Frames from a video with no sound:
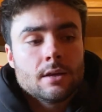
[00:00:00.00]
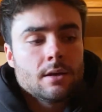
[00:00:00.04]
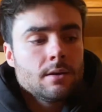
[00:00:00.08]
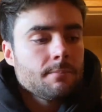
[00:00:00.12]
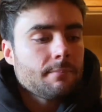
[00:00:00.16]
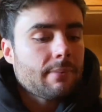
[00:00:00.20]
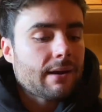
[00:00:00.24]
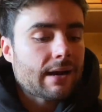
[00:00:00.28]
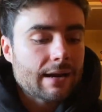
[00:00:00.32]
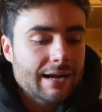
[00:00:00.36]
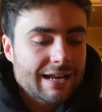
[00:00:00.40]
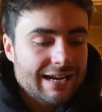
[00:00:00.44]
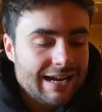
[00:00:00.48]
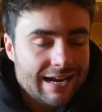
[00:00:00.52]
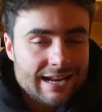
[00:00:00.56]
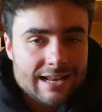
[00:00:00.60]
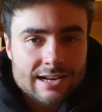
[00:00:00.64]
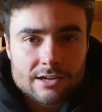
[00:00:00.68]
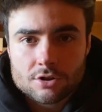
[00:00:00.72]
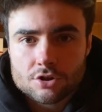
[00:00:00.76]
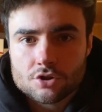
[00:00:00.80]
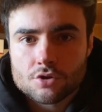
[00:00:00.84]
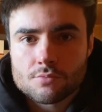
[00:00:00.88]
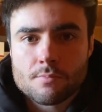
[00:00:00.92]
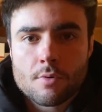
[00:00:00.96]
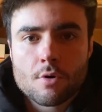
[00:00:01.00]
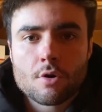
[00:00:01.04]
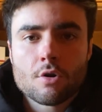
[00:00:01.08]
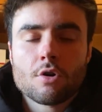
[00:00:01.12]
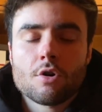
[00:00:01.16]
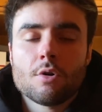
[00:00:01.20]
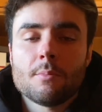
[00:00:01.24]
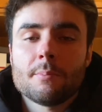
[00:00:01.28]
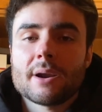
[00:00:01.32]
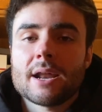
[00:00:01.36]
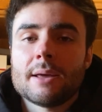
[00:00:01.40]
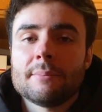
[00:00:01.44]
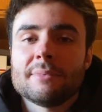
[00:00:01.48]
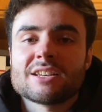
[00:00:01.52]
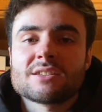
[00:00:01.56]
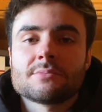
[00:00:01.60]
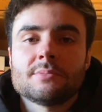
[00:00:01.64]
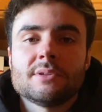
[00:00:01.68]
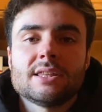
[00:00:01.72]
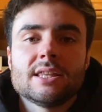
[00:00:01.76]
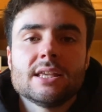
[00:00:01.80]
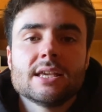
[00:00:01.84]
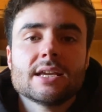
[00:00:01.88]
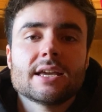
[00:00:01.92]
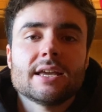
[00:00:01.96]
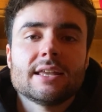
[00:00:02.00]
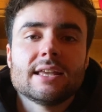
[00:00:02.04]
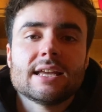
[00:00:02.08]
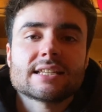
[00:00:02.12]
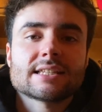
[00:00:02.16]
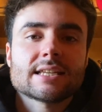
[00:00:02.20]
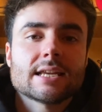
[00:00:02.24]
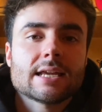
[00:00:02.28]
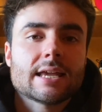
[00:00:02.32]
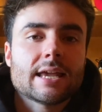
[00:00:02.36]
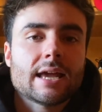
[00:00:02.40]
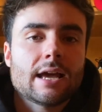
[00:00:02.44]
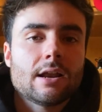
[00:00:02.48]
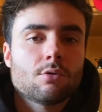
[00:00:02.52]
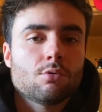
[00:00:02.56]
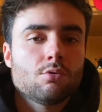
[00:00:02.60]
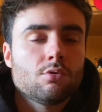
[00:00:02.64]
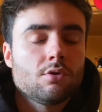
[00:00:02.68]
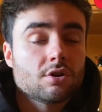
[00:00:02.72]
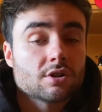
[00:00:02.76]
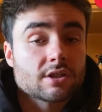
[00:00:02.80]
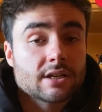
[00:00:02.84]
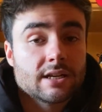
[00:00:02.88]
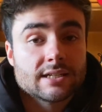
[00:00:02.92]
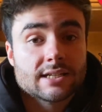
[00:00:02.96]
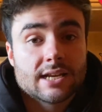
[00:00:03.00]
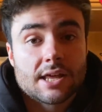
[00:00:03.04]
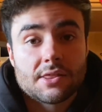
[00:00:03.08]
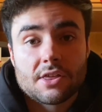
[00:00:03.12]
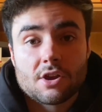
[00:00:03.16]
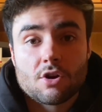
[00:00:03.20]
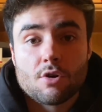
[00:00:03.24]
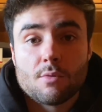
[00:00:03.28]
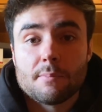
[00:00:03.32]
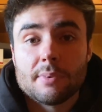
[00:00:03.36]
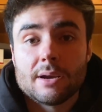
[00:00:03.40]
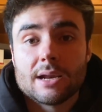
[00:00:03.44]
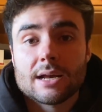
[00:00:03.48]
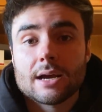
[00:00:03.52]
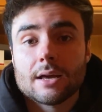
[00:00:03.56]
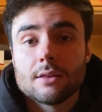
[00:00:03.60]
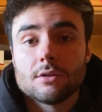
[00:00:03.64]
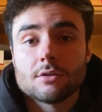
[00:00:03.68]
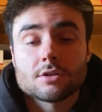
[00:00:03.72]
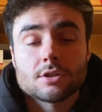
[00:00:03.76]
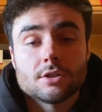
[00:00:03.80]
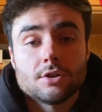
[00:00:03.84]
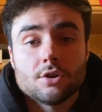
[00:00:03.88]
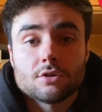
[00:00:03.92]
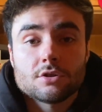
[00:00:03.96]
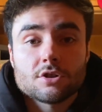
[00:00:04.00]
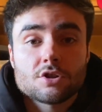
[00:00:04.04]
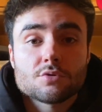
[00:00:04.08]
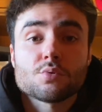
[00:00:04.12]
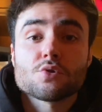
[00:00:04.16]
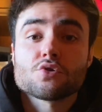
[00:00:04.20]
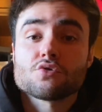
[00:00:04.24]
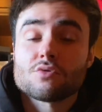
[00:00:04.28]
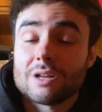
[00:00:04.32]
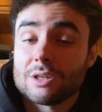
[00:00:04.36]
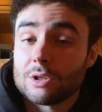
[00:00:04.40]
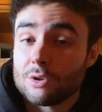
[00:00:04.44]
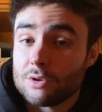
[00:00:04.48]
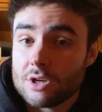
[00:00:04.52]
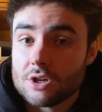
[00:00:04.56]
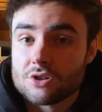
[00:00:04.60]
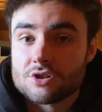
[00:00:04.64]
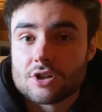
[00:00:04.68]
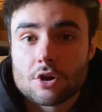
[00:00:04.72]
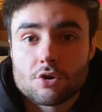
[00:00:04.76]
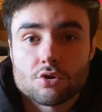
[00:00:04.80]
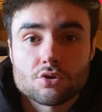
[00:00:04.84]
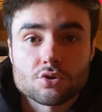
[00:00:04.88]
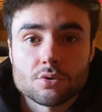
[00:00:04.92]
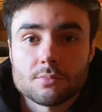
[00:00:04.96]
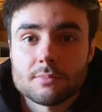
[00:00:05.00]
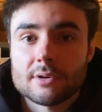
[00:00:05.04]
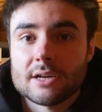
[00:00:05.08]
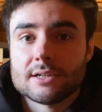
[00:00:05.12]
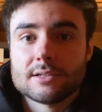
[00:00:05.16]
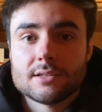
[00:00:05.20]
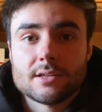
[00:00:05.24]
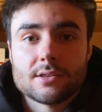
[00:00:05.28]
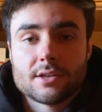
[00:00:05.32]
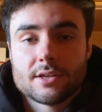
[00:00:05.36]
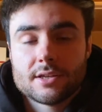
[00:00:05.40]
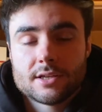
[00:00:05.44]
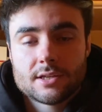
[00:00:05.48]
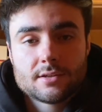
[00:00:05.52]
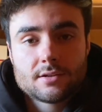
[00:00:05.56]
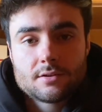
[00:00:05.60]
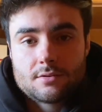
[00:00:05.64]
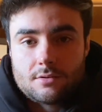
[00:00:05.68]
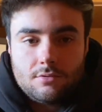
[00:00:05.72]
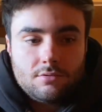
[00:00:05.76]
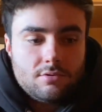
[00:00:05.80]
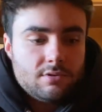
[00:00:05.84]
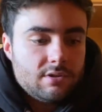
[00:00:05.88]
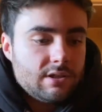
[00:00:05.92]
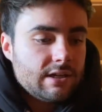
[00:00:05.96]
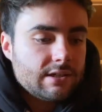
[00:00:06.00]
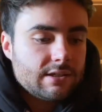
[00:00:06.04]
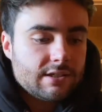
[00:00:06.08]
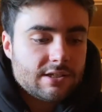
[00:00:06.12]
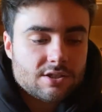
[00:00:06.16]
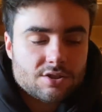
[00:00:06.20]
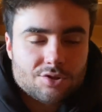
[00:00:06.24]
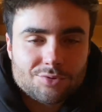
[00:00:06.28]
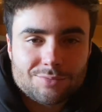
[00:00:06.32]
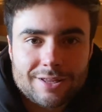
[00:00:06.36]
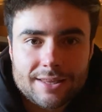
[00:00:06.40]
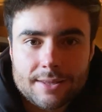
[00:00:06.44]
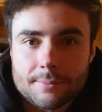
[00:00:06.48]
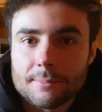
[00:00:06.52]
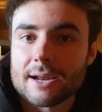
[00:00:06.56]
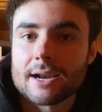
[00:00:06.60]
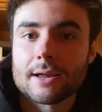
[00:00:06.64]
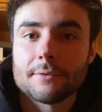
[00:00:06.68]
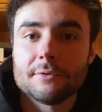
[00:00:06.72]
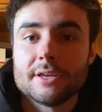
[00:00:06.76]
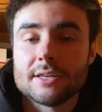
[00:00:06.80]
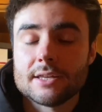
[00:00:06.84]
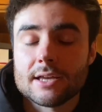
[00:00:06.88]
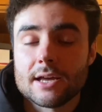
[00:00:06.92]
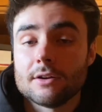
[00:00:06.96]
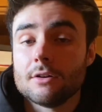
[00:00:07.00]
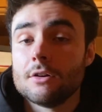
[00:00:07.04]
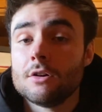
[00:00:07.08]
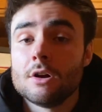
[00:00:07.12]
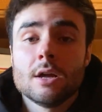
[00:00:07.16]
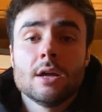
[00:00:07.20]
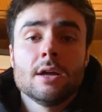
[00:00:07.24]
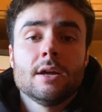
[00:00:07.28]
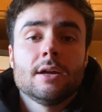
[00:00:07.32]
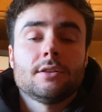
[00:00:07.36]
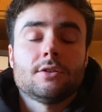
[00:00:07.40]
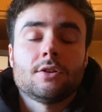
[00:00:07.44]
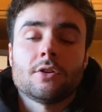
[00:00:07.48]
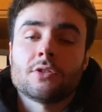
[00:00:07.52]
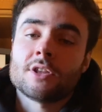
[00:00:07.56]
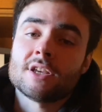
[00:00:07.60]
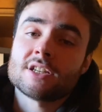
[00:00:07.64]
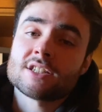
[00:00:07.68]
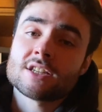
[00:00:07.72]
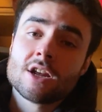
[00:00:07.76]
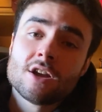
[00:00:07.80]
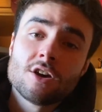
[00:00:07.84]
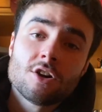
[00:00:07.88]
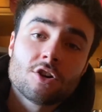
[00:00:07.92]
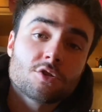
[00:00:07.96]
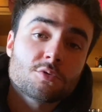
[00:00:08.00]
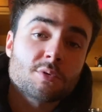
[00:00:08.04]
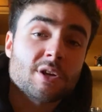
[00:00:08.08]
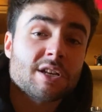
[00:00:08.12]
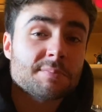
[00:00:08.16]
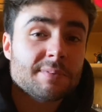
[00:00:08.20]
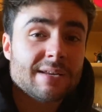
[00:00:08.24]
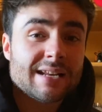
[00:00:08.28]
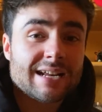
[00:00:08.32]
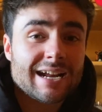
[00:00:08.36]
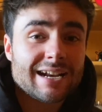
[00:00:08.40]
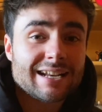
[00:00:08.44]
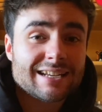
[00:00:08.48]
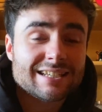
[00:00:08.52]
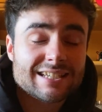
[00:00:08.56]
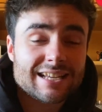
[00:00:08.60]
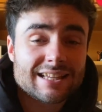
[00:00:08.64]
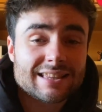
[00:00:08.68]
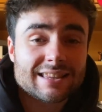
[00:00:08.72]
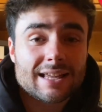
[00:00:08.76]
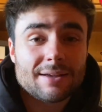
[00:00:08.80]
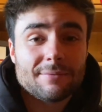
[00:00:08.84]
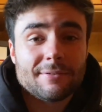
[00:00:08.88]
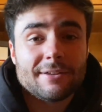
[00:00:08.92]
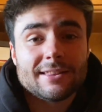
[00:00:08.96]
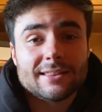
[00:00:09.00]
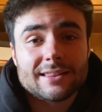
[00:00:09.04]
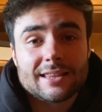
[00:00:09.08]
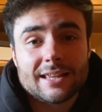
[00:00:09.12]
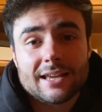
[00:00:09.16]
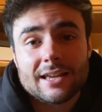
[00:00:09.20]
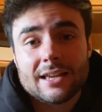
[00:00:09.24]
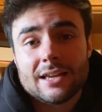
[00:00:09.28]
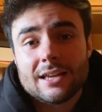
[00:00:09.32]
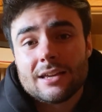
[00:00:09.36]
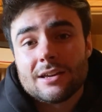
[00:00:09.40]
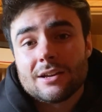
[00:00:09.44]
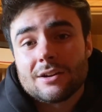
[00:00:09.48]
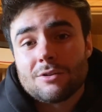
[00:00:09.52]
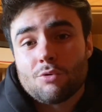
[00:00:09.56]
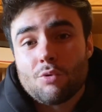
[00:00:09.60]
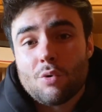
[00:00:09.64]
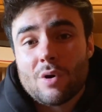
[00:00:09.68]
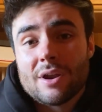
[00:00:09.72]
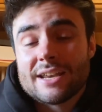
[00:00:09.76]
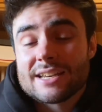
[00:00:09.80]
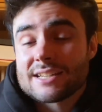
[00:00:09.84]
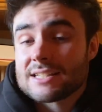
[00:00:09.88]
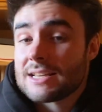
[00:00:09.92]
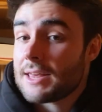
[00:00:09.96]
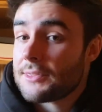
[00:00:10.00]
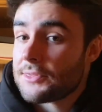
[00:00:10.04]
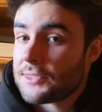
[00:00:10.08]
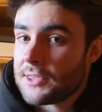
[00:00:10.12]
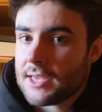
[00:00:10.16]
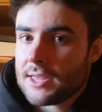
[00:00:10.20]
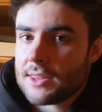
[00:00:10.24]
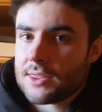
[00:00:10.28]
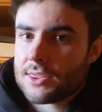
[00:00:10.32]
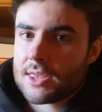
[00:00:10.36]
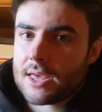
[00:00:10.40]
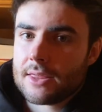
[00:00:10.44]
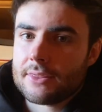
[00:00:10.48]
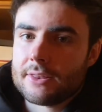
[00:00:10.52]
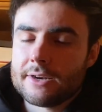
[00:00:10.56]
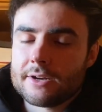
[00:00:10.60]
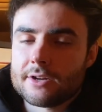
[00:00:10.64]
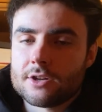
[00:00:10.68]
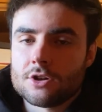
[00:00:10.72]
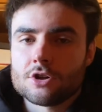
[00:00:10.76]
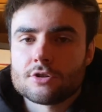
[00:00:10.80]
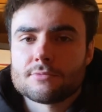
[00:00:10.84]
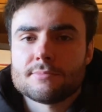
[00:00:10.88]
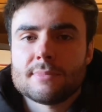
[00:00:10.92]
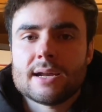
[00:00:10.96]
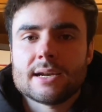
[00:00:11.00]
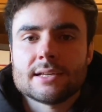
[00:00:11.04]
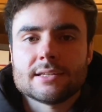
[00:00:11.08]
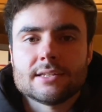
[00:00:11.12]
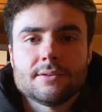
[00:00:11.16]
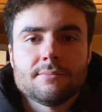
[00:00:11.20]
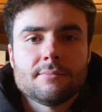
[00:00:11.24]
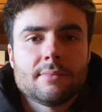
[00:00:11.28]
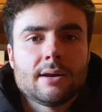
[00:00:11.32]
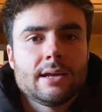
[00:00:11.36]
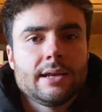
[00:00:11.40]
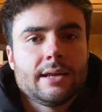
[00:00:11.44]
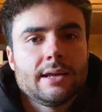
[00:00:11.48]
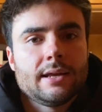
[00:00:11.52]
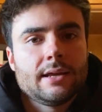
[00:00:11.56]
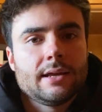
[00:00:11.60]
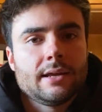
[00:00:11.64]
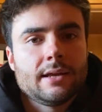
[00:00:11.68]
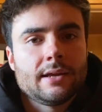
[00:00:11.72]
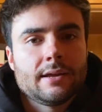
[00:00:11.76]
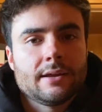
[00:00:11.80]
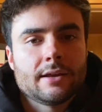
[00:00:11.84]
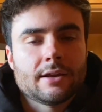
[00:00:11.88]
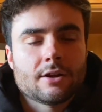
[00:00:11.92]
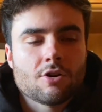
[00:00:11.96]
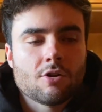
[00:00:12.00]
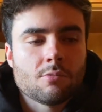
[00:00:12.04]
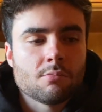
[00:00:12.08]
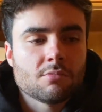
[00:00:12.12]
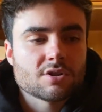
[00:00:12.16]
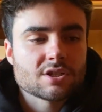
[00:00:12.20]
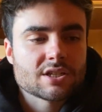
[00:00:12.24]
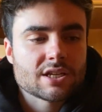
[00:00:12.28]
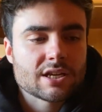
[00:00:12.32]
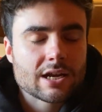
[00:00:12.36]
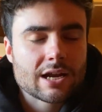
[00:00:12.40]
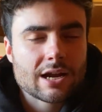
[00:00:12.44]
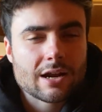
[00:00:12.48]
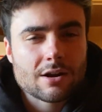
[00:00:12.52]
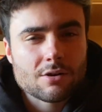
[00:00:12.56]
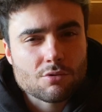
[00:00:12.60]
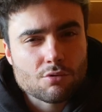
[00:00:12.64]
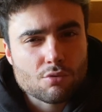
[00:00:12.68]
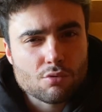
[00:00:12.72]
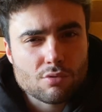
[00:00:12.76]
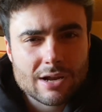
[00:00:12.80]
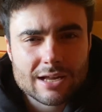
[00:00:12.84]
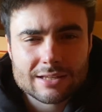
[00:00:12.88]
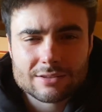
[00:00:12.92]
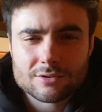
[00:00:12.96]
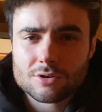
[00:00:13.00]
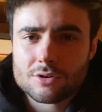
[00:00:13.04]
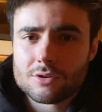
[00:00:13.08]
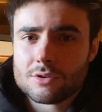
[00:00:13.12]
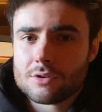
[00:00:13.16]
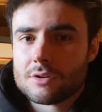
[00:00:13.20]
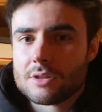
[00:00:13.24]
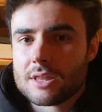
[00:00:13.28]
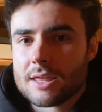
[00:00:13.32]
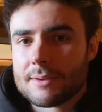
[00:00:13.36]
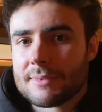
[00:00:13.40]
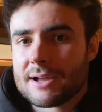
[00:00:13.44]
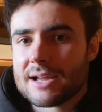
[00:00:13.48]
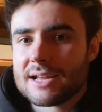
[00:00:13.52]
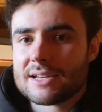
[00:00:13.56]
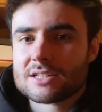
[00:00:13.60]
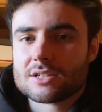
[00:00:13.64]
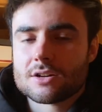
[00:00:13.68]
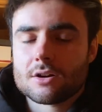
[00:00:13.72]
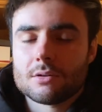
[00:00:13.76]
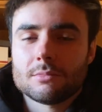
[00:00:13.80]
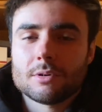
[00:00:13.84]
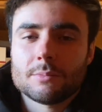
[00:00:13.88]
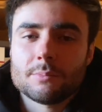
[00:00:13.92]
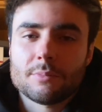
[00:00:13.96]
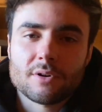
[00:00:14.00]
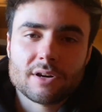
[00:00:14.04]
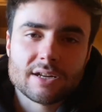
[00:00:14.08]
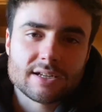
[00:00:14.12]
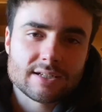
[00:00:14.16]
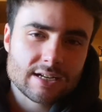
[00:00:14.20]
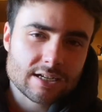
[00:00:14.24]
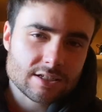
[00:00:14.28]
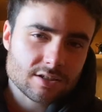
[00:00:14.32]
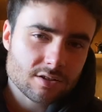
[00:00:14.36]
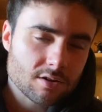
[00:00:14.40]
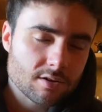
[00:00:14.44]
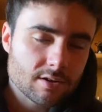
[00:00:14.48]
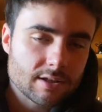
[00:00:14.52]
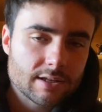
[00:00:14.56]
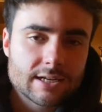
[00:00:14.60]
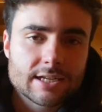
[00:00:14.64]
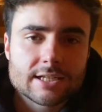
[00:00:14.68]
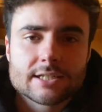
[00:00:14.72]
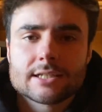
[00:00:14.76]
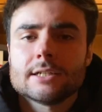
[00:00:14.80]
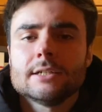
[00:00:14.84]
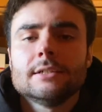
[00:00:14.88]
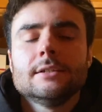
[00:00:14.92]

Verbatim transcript: para aclararnos un poco con Prime que ya sé que a algunos se les hace complicados y otros, pues cuando ya os acostumbráis dices, ostras, esto va de maravilla, ¿no? Entonces, os voy a explicar exactamente cuál es la ciencia del cross margin, ¿vale? Eh, cómo se calcula todo y demás, cómo ponéis las órdenes.